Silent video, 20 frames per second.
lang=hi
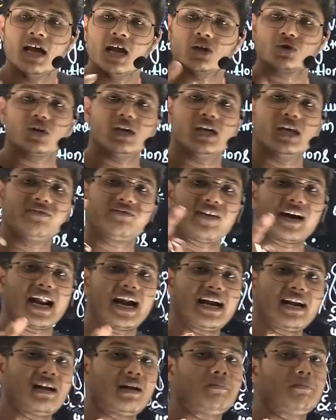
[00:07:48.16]
तो
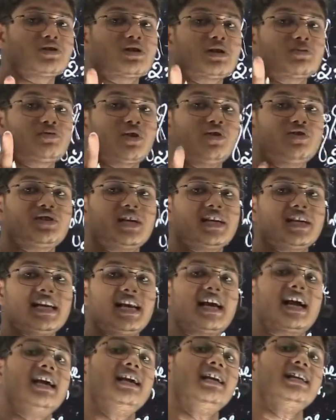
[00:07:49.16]
इन्फानाइट नंबर ऑफ सोल्यूशन के लिए
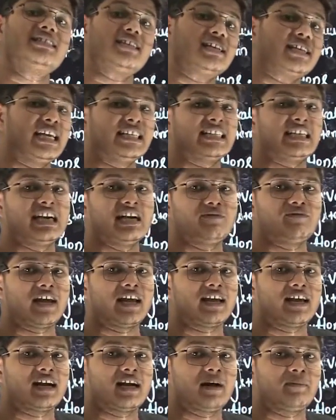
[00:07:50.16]
कंडीशन क्या सेटिस्फाई
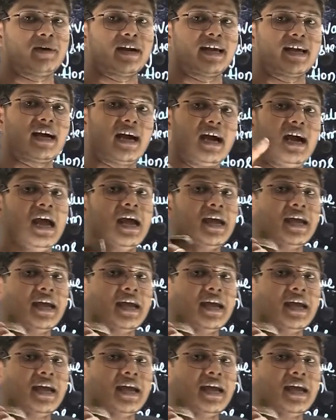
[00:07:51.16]
करना पड़ेगा